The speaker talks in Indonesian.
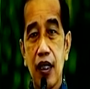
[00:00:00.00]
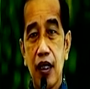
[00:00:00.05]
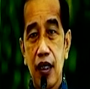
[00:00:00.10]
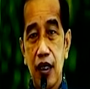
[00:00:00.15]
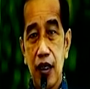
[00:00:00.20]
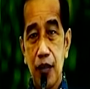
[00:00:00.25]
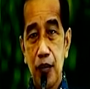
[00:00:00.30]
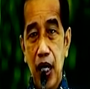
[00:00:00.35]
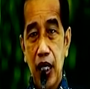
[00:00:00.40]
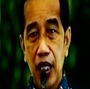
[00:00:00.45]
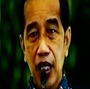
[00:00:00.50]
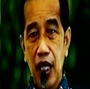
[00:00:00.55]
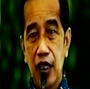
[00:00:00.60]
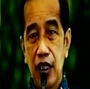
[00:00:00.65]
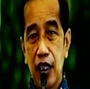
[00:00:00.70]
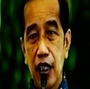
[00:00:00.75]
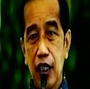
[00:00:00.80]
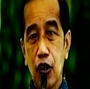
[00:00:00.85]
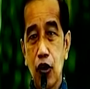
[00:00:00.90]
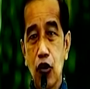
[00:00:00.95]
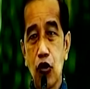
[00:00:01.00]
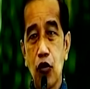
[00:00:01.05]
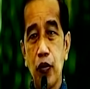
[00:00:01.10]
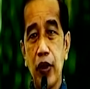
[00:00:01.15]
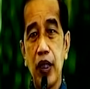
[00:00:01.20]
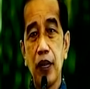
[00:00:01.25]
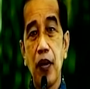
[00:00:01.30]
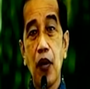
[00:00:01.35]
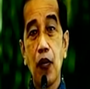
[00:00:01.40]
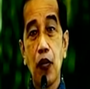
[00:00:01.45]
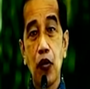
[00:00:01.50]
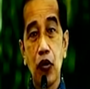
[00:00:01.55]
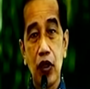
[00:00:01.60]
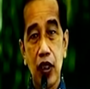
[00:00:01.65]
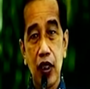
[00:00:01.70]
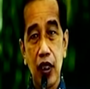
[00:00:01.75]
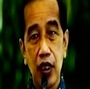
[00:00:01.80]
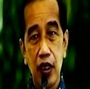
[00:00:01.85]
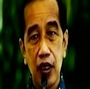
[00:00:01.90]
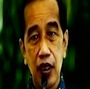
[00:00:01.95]
lembaga ekonomi maupun
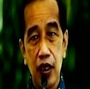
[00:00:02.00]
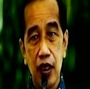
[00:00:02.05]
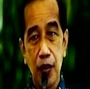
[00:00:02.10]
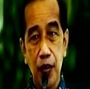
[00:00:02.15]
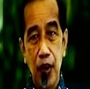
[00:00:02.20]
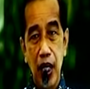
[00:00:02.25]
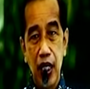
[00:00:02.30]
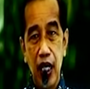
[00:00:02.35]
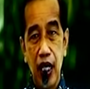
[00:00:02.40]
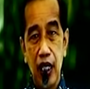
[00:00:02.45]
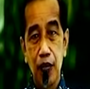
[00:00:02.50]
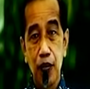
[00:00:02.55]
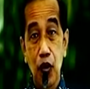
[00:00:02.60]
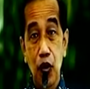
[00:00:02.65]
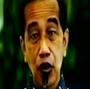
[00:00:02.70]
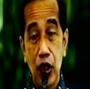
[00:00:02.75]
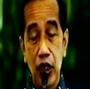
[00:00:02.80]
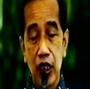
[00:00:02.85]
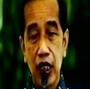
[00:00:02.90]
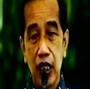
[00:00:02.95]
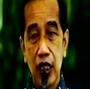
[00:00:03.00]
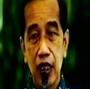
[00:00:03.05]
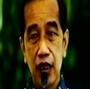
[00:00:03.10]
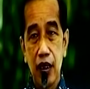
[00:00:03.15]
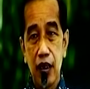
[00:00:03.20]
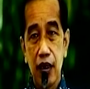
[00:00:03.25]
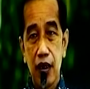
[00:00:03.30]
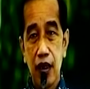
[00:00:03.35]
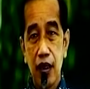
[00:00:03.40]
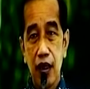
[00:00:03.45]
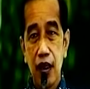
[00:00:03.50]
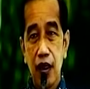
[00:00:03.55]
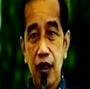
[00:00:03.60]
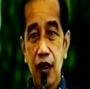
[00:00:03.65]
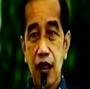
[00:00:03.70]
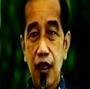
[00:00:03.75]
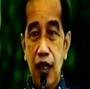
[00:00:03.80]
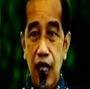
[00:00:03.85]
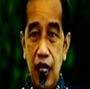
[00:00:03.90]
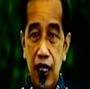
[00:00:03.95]
lembaga politik.
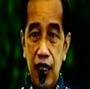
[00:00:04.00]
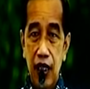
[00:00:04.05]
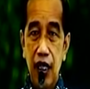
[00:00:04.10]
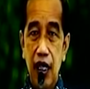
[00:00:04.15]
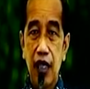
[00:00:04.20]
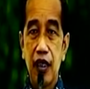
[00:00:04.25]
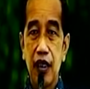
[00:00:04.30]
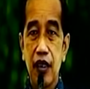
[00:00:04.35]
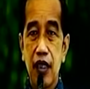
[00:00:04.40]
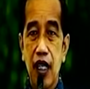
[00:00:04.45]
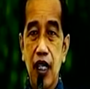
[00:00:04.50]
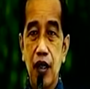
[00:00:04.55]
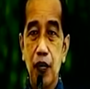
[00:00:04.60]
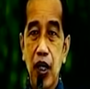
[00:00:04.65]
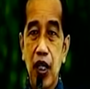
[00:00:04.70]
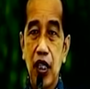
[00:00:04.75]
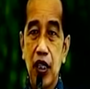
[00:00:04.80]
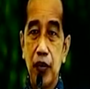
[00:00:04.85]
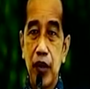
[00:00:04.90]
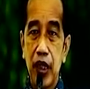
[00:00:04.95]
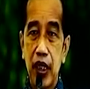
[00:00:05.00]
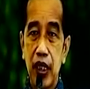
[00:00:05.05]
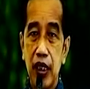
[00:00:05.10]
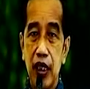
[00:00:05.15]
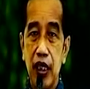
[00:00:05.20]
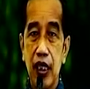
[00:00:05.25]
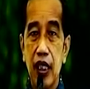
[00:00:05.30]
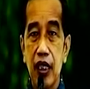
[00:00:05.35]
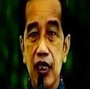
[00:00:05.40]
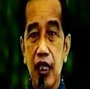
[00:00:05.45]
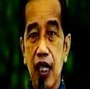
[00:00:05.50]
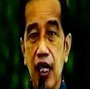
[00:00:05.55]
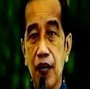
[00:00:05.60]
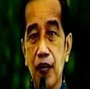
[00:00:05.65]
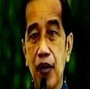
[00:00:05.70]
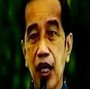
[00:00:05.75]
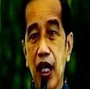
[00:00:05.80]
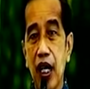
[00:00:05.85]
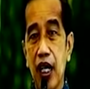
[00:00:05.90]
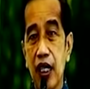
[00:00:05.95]
Karena di saat pandemi ini kita
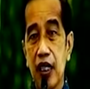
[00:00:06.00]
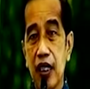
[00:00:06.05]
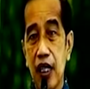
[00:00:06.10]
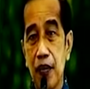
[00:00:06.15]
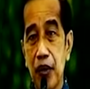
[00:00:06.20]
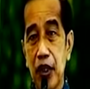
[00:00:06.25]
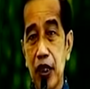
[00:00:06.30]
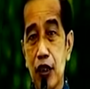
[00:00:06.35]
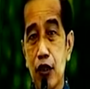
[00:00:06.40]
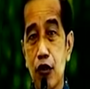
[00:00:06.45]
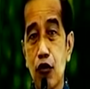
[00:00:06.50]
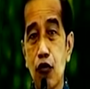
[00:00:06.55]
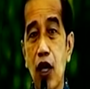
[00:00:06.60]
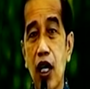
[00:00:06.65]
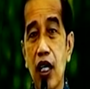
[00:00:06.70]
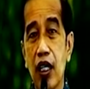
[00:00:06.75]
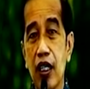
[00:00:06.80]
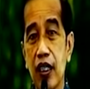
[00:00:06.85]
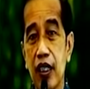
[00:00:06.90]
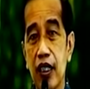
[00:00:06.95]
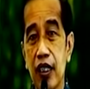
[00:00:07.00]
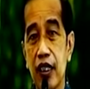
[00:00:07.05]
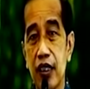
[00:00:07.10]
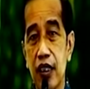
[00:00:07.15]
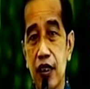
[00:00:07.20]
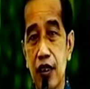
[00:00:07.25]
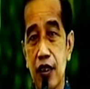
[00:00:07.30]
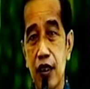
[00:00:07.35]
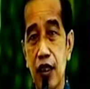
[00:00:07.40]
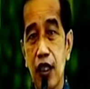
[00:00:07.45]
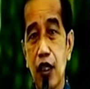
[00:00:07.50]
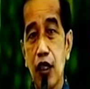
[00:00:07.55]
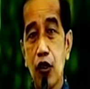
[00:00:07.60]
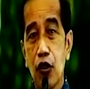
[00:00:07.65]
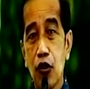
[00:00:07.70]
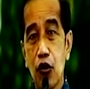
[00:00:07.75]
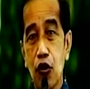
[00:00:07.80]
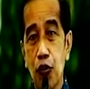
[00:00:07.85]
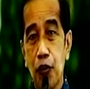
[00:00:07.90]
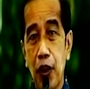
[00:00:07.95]
menghadapi dua krisis
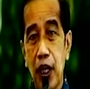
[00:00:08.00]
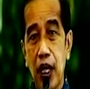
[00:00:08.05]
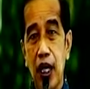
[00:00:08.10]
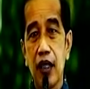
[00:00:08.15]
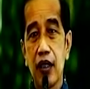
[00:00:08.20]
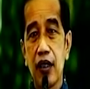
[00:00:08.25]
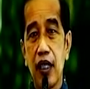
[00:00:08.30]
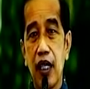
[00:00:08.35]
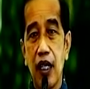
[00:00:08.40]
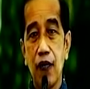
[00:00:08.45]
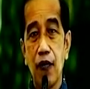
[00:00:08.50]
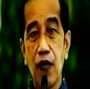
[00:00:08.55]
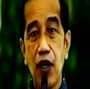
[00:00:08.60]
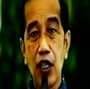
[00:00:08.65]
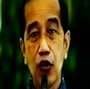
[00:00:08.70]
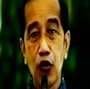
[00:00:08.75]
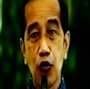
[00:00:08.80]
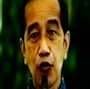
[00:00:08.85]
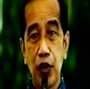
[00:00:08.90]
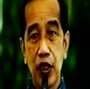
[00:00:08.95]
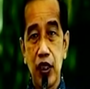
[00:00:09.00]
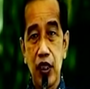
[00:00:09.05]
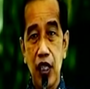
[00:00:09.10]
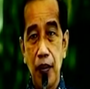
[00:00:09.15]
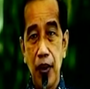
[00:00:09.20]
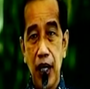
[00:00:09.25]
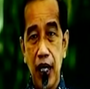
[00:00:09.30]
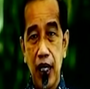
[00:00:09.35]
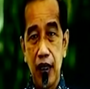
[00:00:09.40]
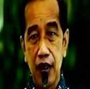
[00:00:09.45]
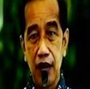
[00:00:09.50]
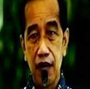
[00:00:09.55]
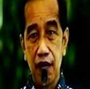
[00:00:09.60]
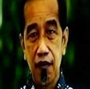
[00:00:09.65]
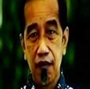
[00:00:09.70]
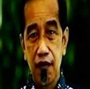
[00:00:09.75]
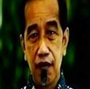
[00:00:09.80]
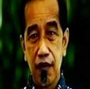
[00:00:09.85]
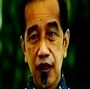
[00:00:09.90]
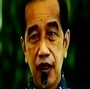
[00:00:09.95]
global dalam waktu bersamaan,
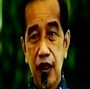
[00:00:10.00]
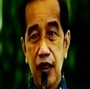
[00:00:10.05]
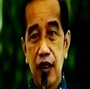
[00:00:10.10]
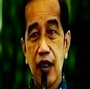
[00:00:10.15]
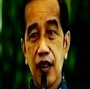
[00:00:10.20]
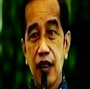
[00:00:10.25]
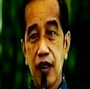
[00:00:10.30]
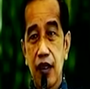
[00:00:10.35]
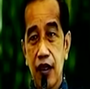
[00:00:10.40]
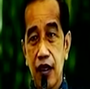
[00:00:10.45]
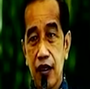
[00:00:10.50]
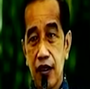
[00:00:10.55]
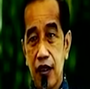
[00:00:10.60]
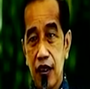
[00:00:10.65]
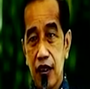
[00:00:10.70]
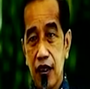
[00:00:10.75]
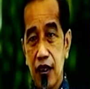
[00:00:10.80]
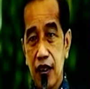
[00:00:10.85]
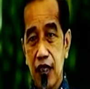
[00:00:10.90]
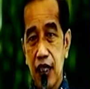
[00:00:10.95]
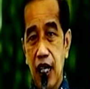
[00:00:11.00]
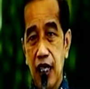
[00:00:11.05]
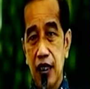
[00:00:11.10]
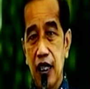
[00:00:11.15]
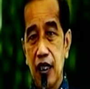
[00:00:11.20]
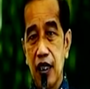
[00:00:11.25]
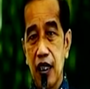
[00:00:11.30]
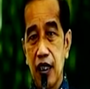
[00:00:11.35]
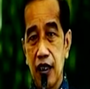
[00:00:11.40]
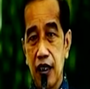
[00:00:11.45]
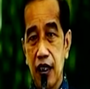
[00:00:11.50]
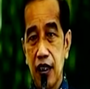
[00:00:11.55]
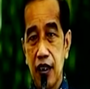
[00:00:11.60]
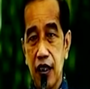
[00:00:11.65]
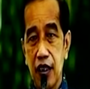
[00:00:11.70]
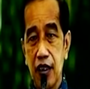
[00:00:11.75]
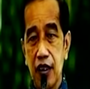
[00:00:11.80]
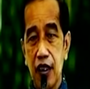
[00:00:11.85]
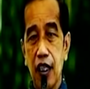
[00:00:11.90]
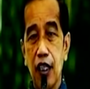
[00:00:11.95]
krisis kesehatan dan
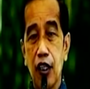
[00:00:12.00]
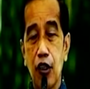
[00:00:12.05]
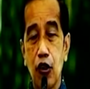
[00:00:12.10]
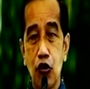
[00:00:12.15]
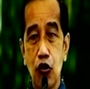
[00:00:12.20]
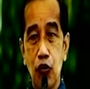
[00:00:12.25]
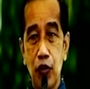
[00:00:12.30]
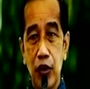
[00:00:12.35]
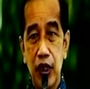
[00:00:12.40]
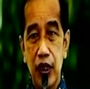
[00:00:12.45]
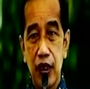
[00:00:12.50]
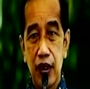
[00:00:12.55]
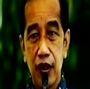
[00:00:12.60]
krisis ekonomi.